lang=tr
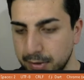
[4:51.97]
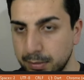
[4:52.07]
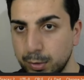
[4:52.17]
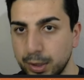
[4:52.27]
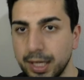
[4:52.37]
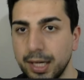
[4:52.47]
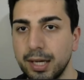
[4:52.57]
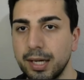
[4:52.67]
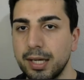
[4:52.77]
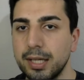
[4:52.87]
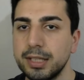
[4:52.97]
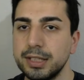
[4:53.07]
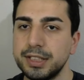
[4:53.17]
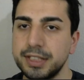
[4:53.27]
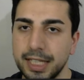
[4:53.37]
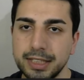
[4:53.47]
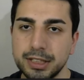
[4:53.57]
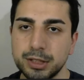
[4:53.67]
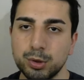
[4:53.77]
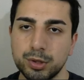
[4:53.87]
Buraya Change
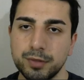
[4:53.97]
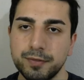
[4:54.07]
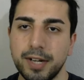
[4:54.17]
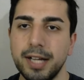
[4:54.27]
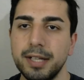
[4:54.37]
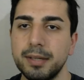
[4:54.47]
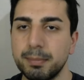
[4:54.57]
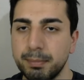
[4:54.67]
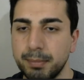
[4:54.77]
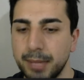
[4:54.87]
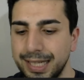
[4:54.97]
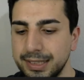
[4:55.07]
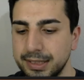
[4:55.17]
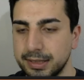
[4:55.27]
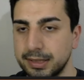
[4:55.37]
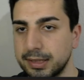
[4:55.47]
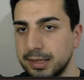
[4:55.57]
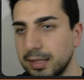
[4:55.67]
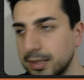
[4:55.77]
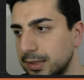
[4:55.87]
Notifier Manager
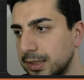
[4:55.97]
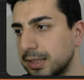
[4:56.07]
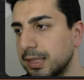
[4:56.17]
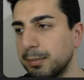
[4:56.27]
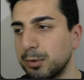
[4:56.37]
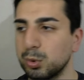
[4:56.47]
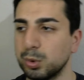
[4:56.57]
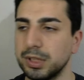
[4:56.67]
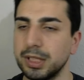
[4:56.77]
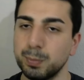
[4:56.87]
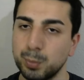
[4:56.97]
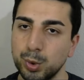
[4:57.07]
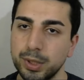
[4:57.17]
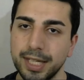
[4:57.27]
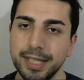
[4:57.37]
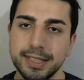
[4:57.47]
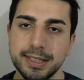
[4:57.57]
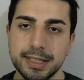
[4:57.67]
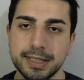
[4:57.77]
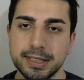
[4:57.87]
sistemi kuracağız. Bu ne
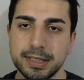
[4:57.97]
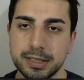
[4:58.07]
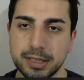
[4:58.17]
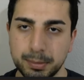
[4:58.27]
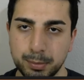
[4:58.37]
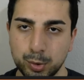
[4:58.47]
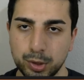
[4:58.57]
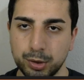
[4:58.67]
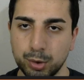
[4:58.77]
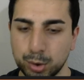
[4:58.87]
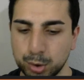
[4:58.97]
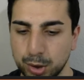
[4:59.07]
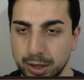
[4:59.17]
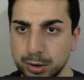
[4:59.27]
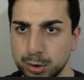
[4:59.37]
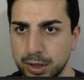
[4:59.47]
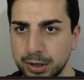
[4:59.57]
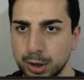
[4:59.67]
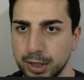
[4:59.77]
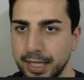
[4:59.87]
diyeceksiniz? Tabi burada yok şu an. Şurayı
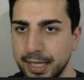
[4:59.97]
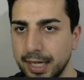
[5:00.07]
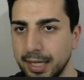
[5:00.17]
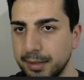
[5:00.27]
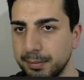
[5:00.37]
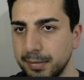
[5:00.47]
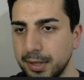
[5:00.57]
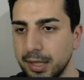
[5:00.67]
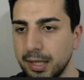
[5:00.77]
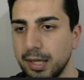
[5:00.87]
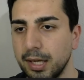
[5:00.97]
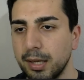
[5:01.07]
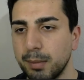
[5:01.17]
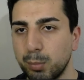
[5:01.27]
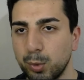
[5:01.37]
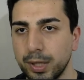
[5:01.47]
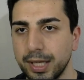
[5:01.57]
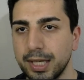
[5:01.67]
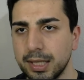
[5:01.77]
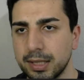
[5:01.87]
şöyle geri aldım.
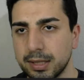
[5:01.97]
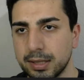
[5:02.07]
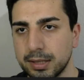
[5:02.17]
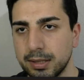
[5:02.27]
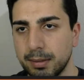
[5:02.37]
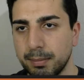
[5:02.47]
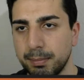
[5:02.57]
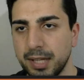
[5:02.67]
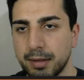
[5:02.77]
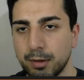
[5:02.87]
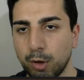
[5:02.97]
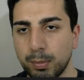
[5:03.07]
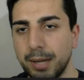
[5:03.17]
Buraya biz normal